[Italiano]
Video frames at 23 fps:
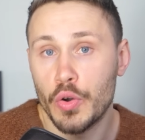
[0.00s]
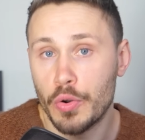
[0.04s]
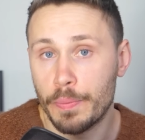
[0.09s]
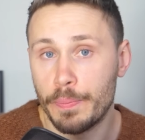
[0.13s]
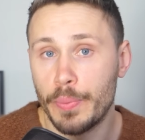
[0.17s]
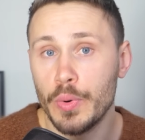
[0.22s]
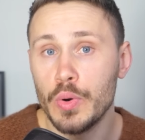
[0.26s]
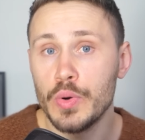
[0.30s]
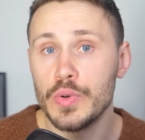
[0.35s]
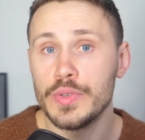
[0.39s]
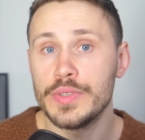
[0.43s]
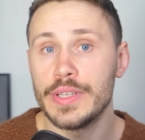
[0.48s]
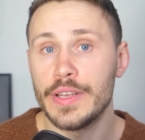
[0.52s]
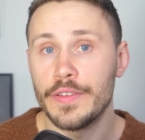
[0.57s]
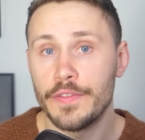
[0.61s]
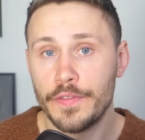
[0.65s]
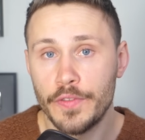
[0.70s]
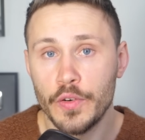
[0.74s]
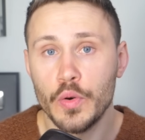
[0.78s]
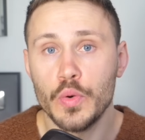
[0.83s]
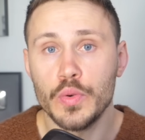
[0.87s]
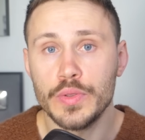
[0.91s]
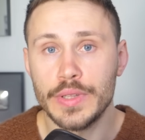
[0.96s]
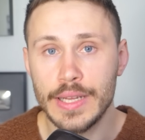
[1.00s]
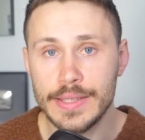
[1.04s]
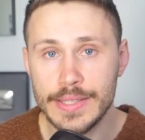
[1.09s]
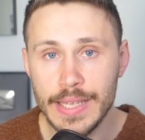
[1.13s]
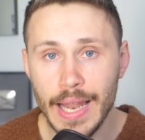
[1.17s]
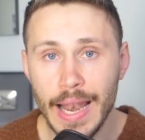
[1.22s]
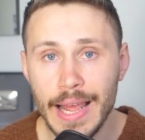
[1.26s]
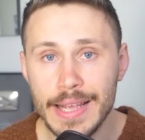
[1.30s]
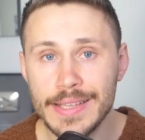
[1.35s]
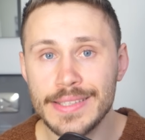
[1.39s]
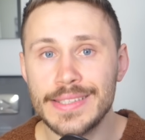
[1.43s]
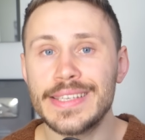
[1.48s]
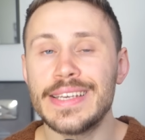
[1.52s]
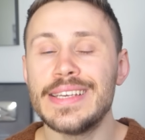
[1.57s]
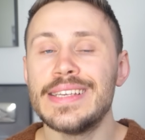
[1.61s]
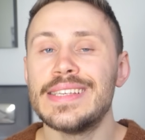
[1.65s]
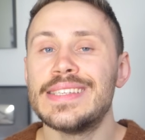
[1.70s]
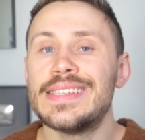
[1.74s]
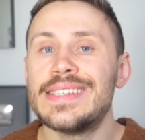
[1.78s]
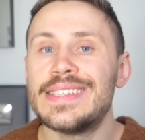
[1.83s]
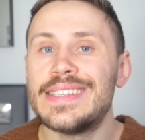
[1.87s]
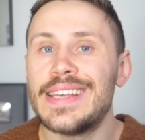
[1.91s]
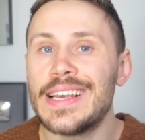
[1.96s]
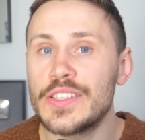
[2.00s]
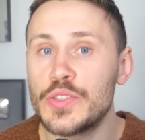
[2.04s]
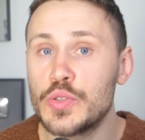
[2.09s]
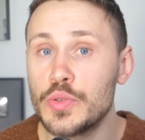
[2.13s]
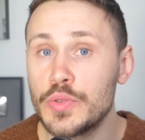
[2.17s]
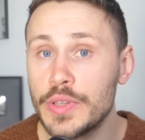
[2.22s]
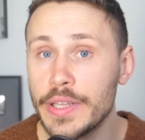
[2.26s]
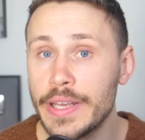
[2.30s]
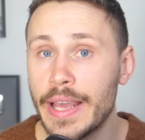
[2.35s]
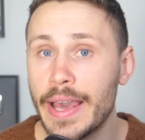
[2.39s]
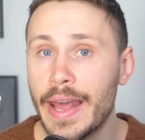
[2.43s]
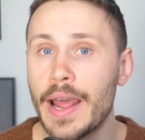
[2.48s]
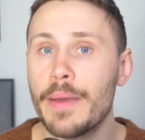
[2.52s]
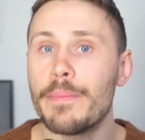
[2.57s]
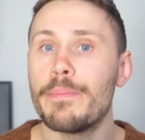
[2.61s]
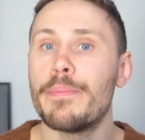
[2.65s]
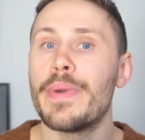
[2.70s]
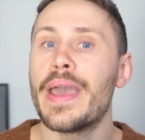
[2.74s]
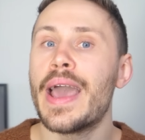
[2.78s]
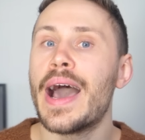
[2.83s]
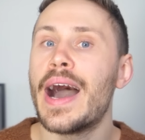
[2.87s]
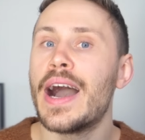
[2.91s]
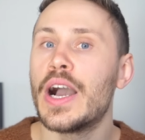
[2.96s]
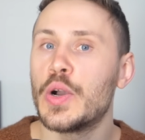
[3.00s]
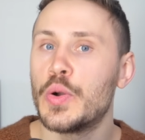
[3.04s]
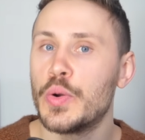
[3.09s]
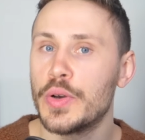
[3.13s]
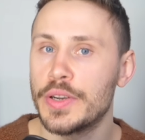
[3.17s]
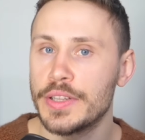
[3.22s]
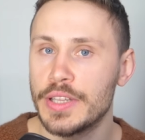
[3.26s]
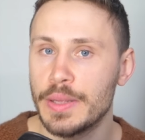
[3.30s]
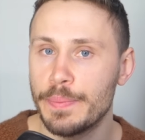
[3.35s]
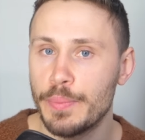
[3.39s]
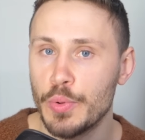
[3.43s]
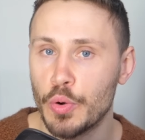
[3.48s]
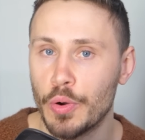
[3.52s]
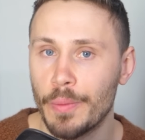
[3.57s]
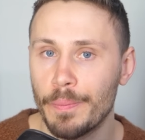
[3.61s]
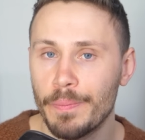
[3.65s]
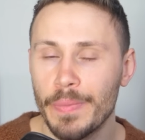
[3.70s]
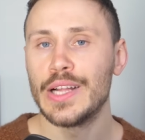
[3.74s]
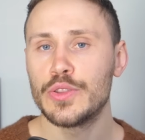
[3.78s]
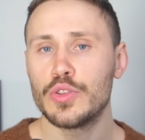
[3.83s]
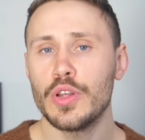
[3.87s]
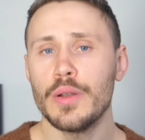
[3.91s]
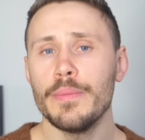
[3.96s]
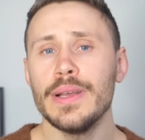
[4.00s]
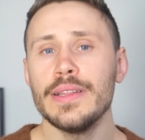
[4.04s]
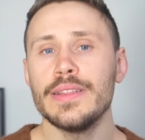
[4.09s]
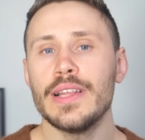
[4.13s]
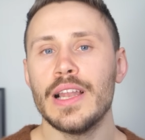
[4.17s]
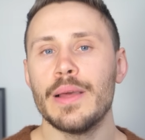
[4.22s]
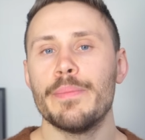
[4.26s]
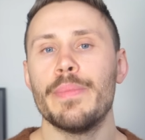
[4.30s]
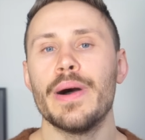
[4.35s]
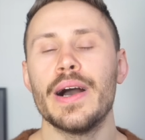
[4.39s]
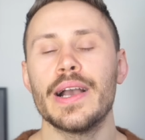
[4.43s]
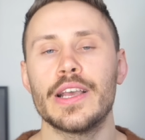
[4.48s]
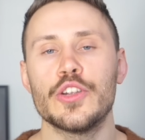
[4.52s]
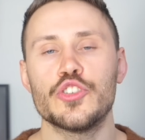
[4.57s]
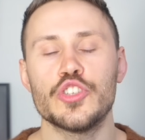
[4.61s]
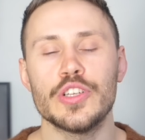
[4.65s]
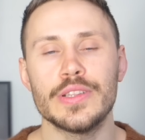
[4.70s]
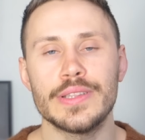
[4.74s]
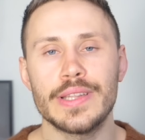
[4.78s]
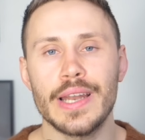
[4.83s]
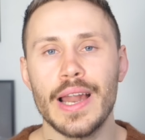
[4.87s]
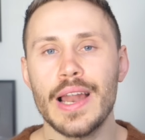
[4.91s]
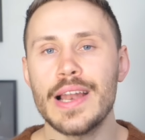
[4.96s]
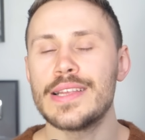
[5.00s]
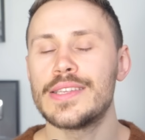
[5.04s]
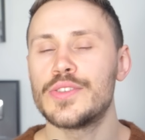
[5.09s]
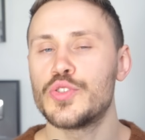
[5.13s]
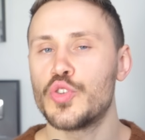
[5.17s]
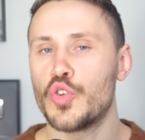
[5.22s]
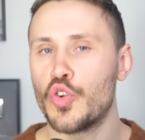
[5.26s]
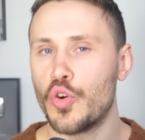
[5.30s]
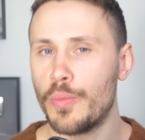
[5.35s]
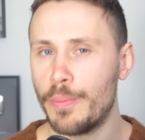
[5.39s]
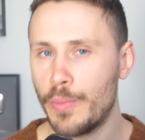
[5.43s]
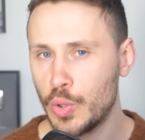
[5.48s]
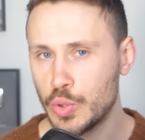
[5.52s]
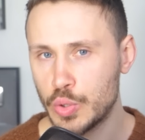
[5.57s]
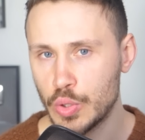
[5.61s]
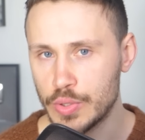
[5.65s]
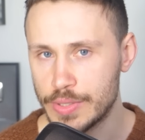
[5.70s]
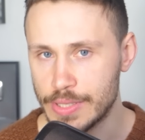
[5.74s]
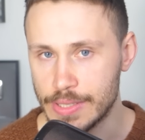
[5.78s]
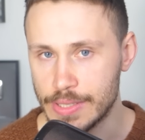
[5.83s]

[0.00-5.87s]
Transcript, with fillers: corposi fondi a Zelensky si assottiglierebbe ancora di più. Attualmente le banche centrali sono molto